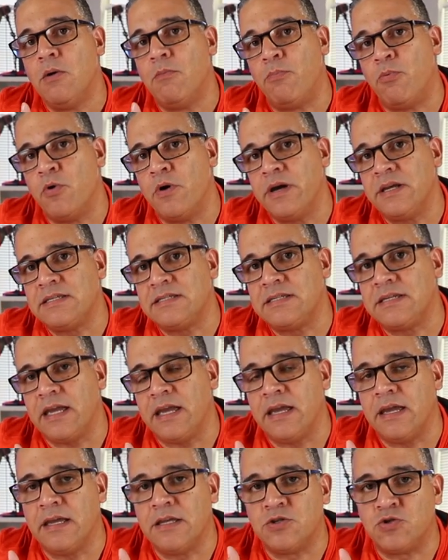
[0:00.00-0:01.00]
pues
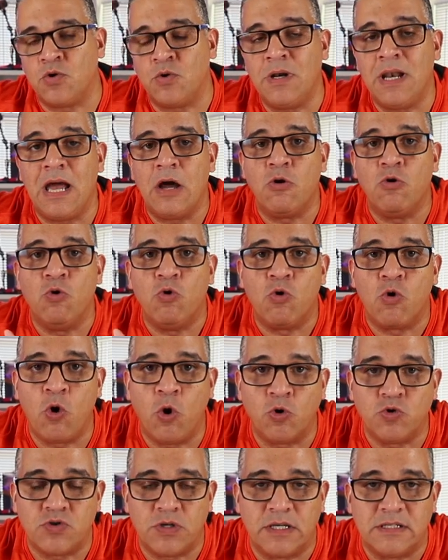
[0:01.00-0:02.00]
eh, son las
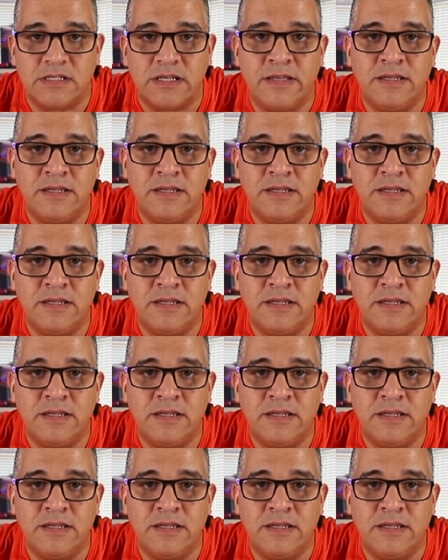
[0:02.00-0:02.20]
glucosas.